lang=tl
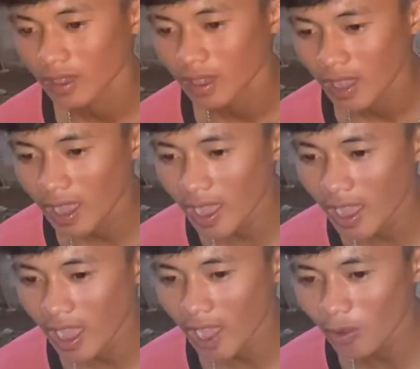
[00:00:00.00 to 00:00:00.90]

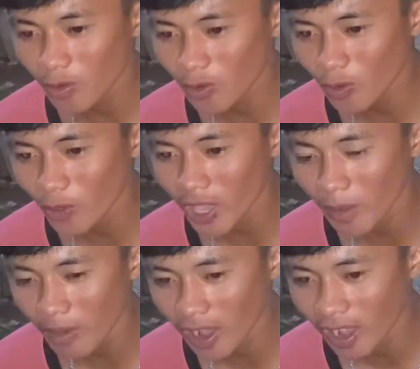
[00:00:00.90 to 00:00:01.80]
Ah, akong
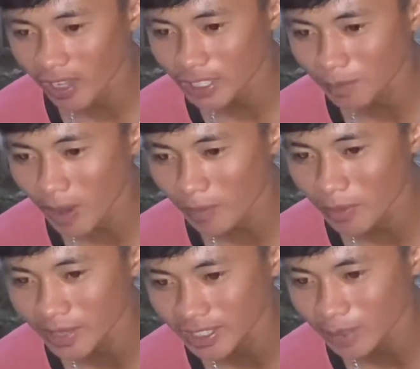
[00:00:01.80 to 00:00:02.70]
kuya ba? Si
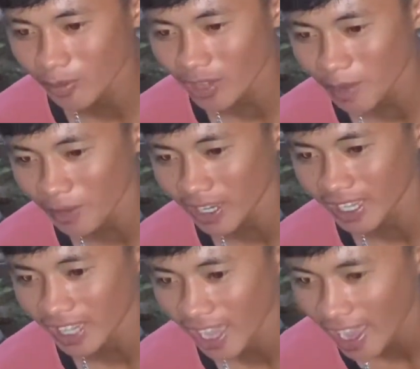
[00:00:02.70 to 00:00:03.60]
Papi Bird si Munggi
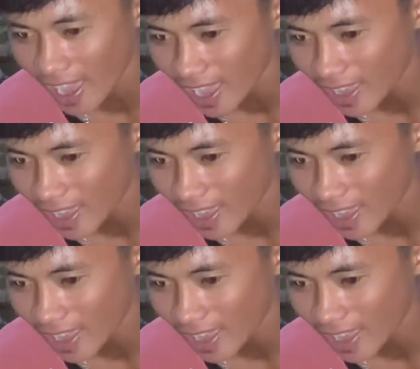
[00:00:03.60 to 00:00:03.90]
pangita?